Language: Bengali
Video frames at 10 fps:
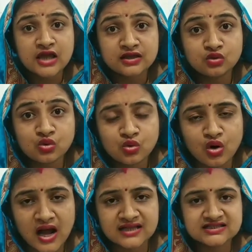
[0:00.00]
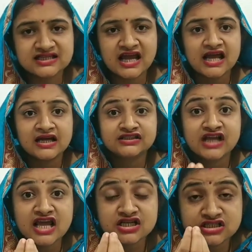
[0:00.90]
এই দুঃখ আসছে
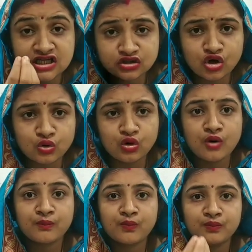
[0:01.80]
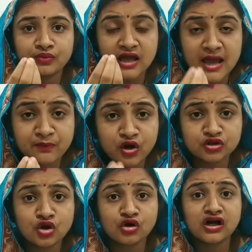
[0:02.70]
সেই ছিদ্রগুলোকে
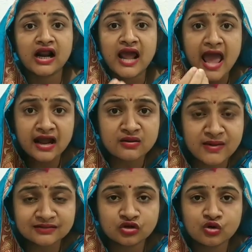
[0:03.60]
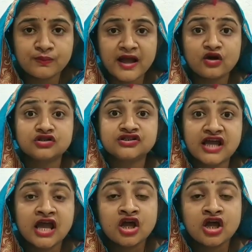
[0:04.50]
বন্ধ করার একমাত্র উপায় হচ্ছে